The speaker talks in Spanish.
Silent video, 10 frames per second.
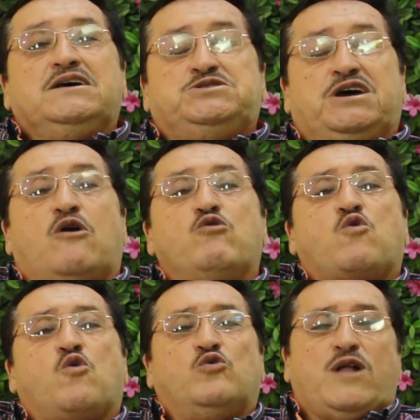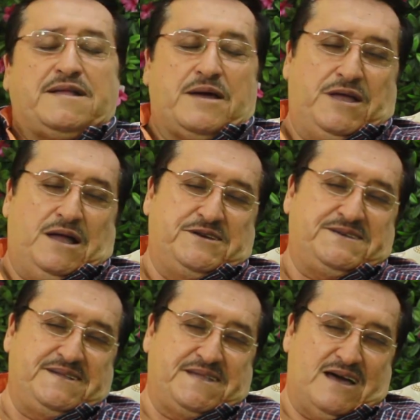Llega un cura también a
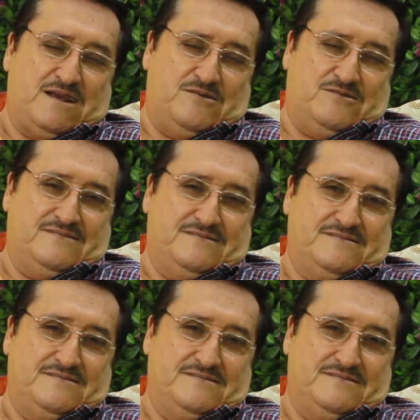visitarlo.